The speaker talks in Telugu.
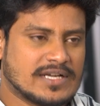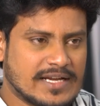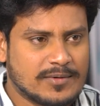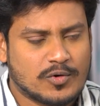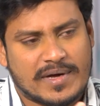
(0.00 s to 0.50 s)

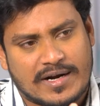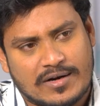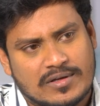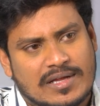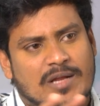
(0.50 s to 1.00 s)
కిరణ్ కుమార్
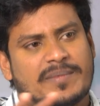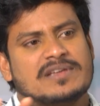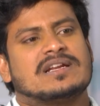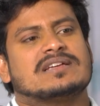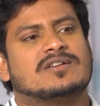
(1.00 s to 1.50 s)
రెడ్డితో
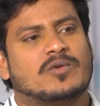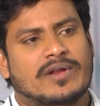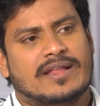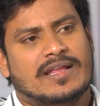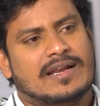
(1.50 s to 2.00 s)
ఆంధ్రప్రదేశ్ రాష్ట్రం
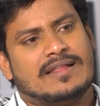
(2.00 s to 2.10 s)
కొరిగేది ఏం